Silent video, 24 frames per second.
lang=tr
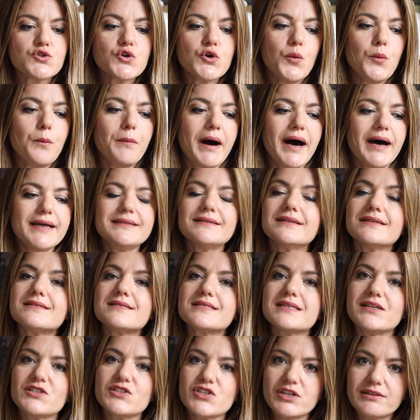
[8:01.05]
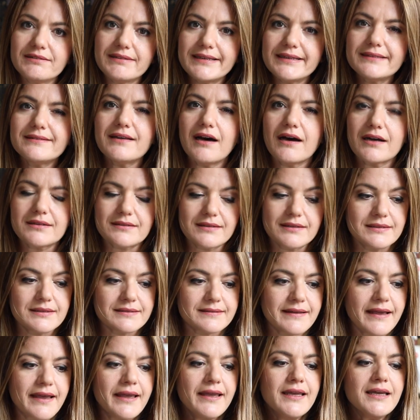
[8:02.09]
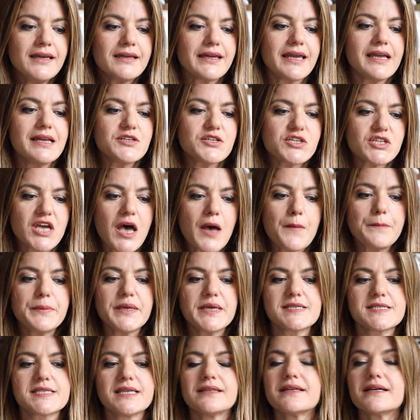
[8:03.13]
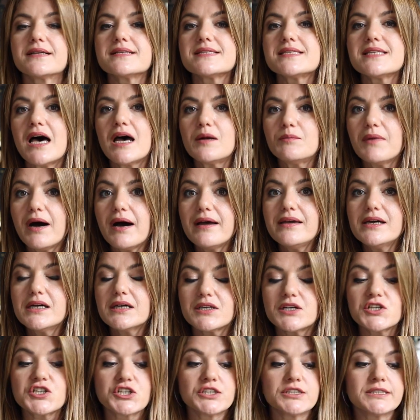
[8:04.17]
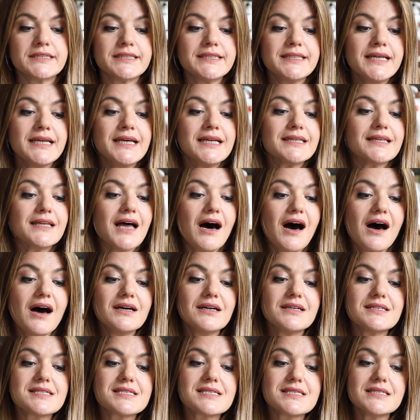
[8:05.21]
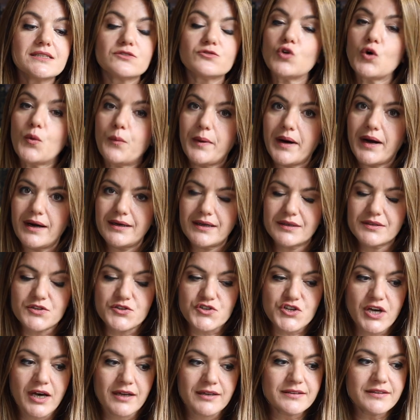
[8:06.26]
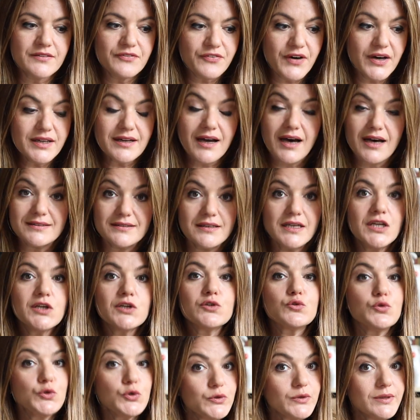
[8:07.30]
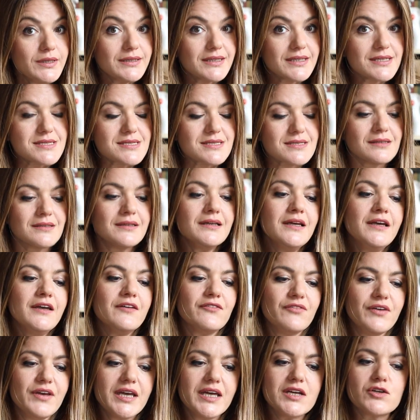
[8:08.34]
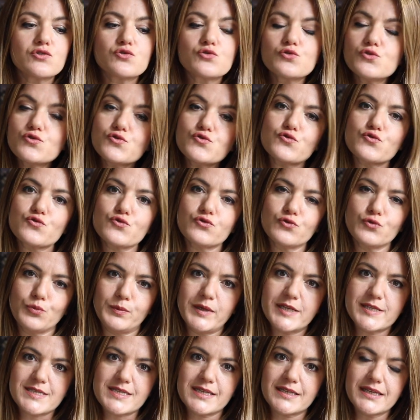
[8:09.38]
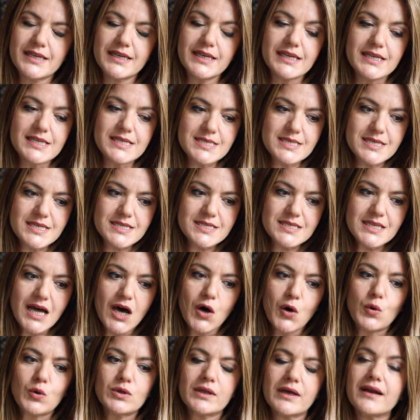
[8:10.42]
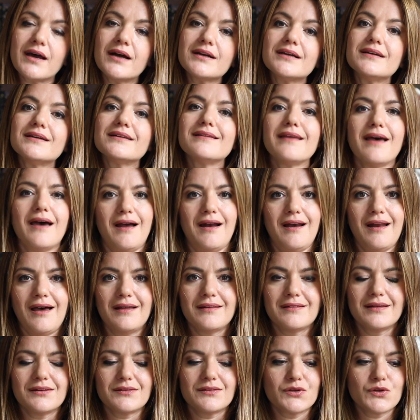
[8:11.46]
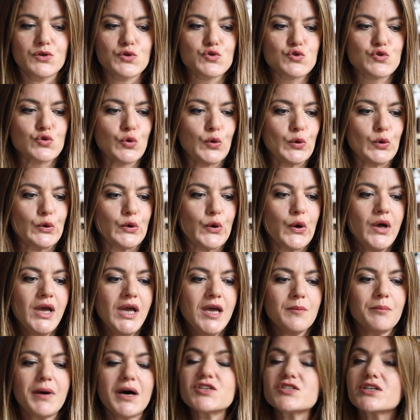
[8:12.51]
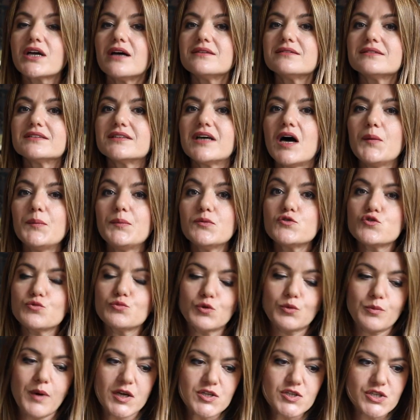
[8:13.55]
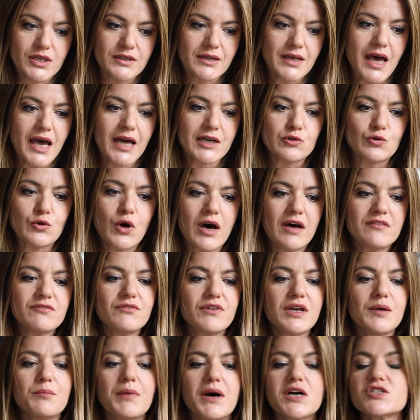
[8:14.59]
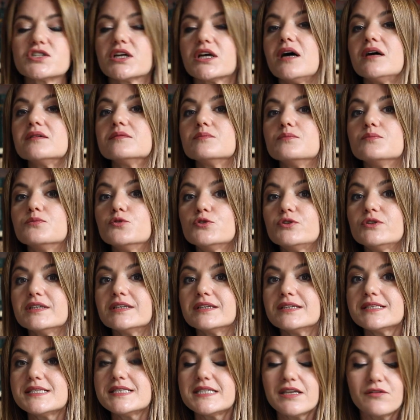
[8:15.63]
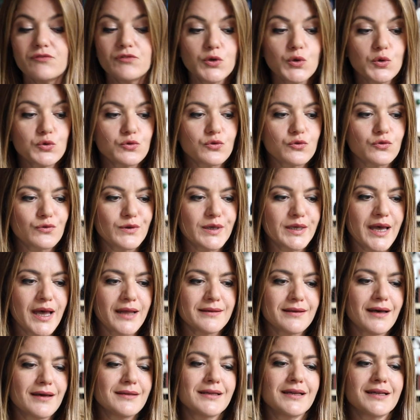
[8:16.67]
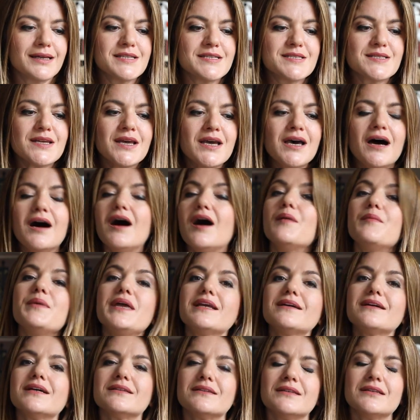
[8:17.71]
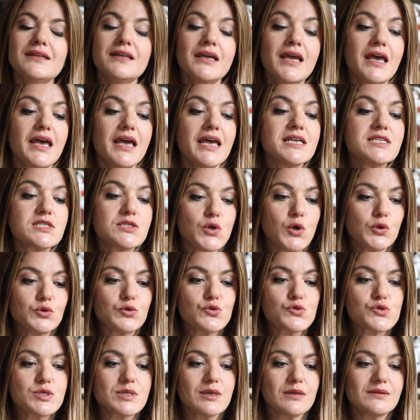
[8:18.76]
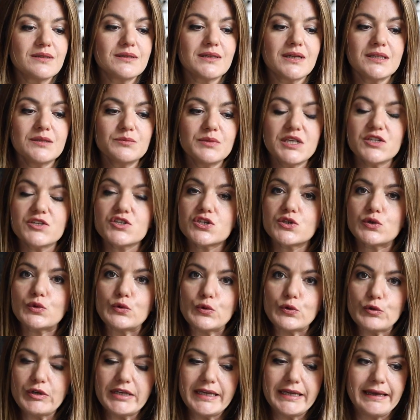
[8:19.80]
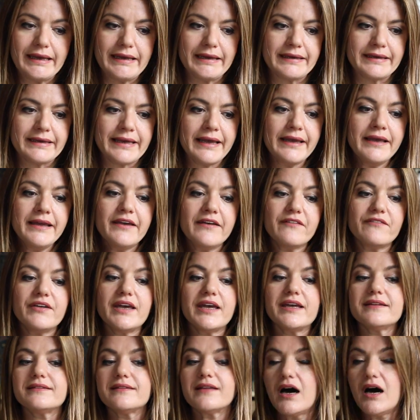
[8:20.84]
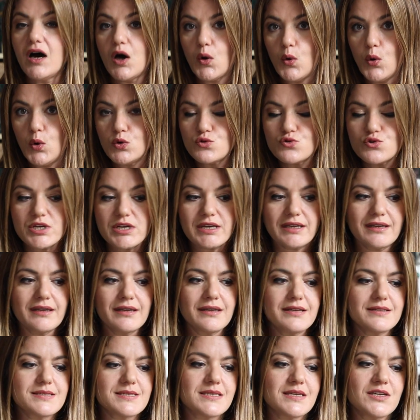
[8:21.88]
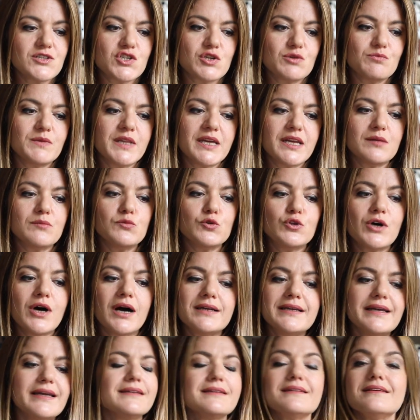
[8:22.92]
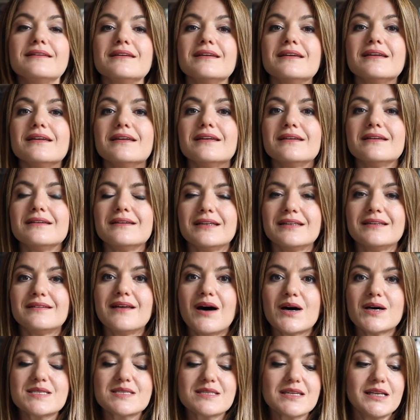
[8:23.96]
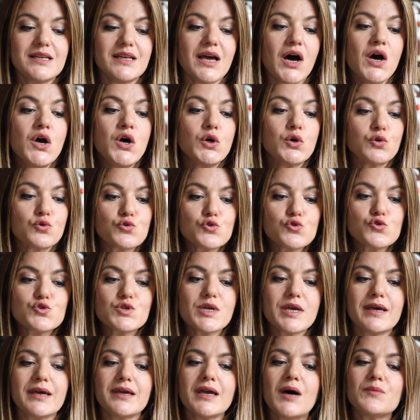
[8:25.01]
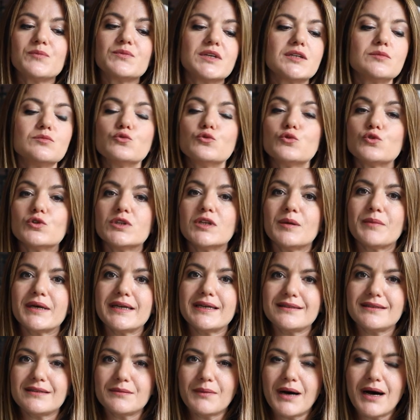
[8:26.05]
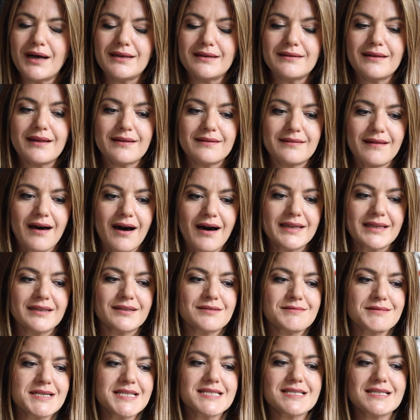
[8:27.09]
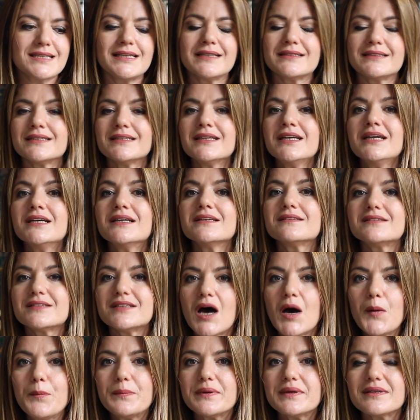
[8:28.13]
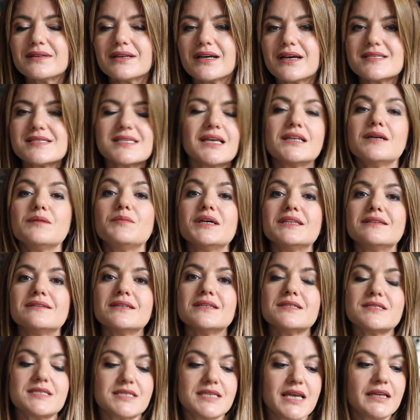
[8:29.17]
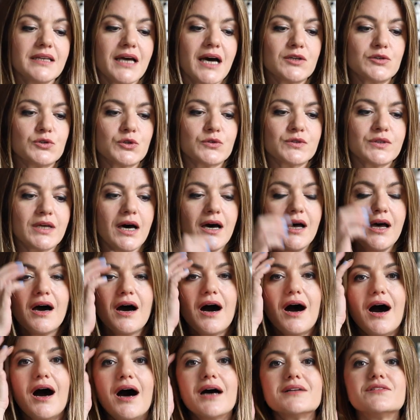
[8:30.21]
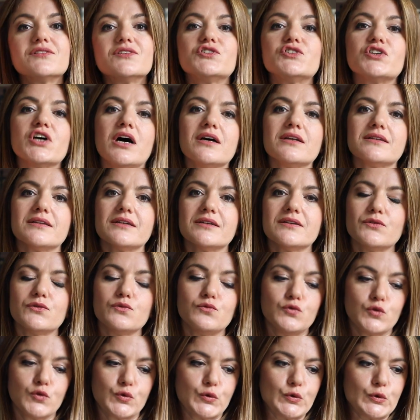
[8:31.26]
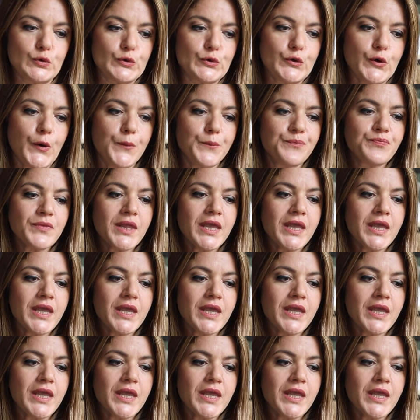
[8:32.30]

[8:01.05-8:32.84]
Joe Biden seçildiği takdirde gelişen piyasalara sermaye akışının daha hızlı toparlanacağını fakat Türk lirası ve Rus rublesini istisna olarak değerlendirdiğini söylüyor. Başkan Trump, Cumhurbaşkanı Erdoğan ve Başkan Putin'i seviyordu diyen analist, Amerika'nın S-400 satın alımı için Türkiye'ye ve daha önceki seçimlere müdahale ettiği iddiasıyla Rusya'ya yaptırım uygulama ihtimaline dair risklerin Trump'ın kazanamadığı senaryoda artacağını vurguluyor.